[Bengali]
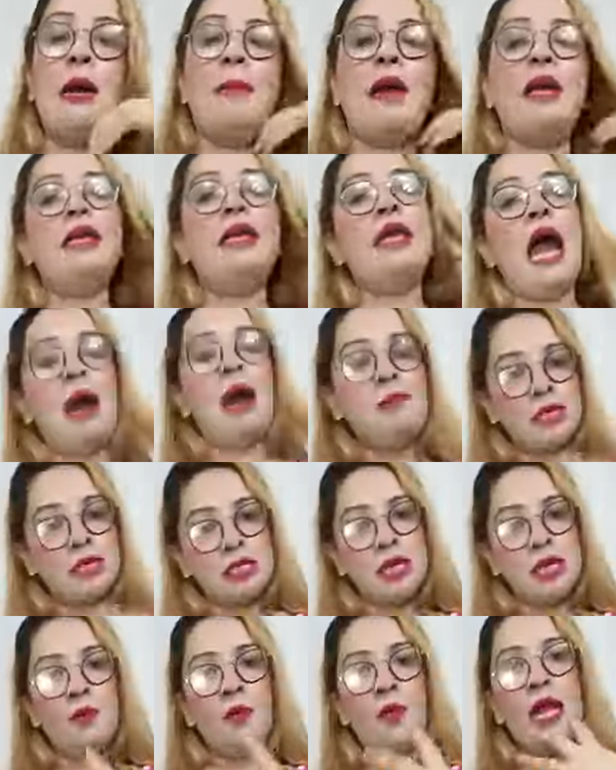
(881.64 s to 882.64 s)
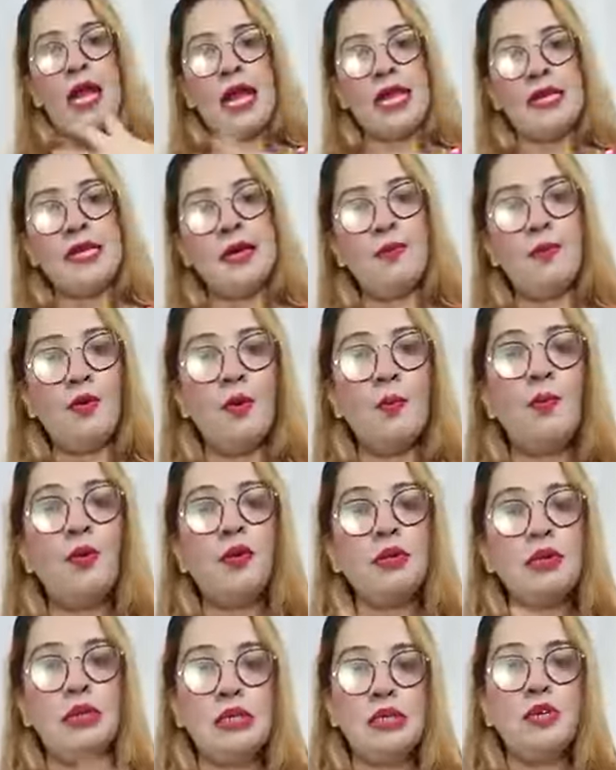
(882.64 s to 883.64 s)
মানে আমারটা বলো এটা বলো
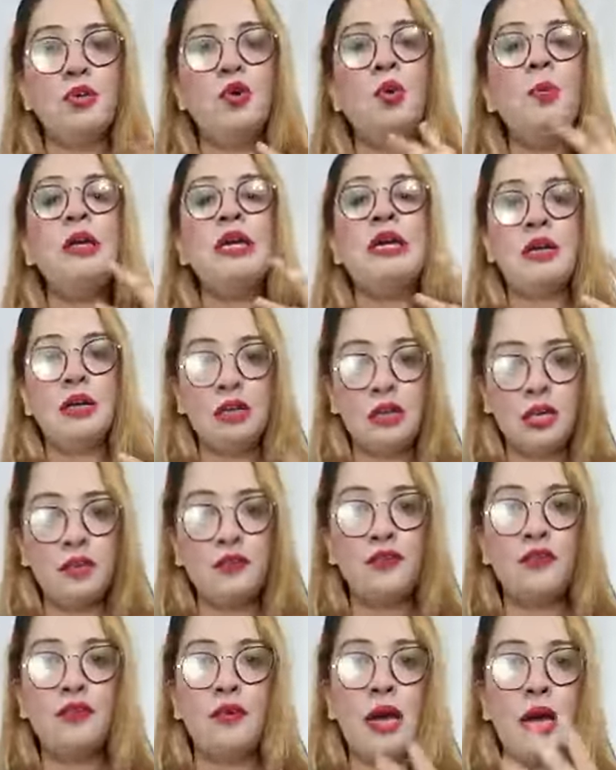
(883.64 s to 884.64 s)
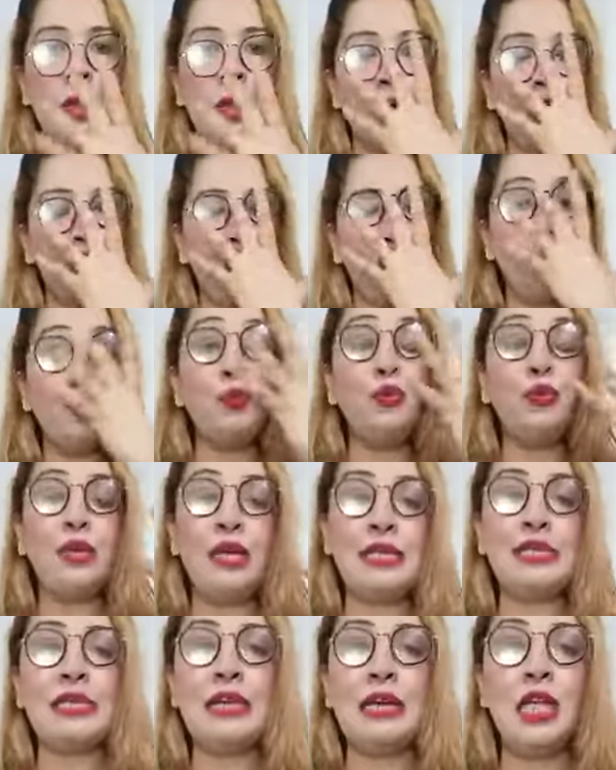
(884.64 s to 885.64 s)
প্রত্যেকটা খুবই কালারফুল হ্যাঁ এবং এগুলো
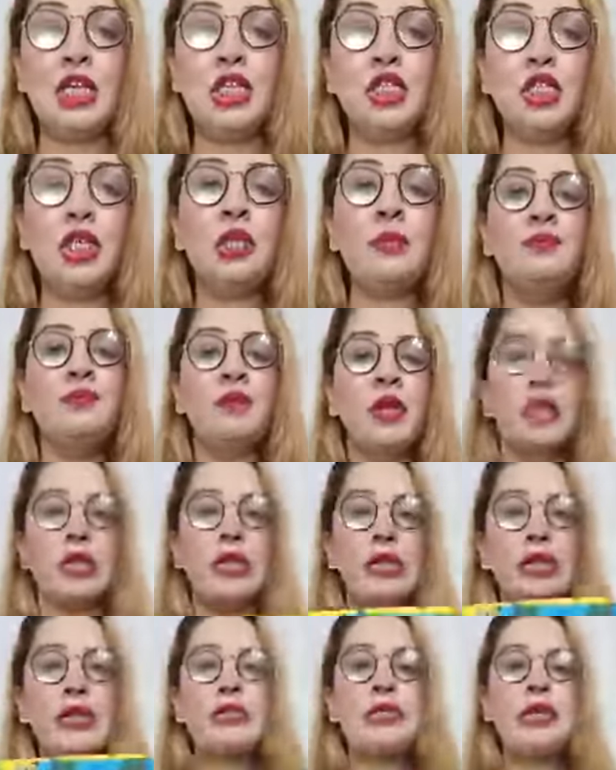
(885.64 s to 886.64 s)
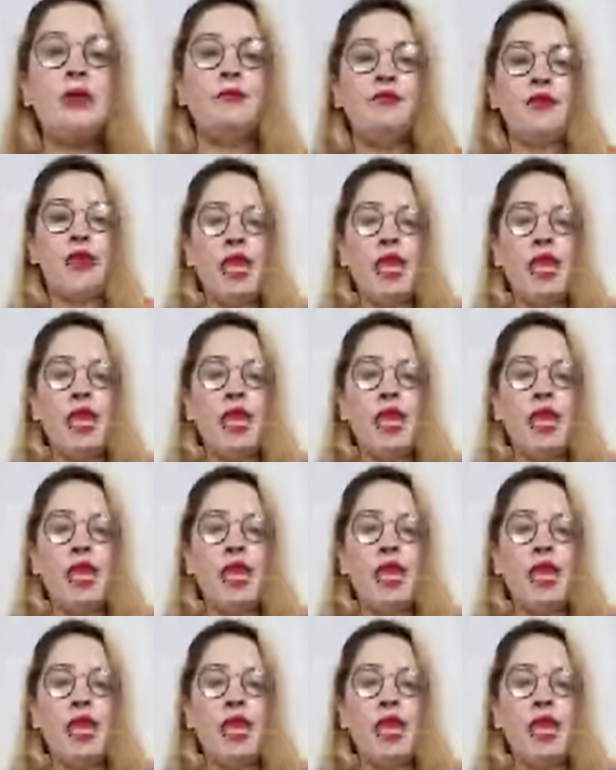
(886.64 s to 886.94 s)
বুটিক কালেকশন ঠিক আছে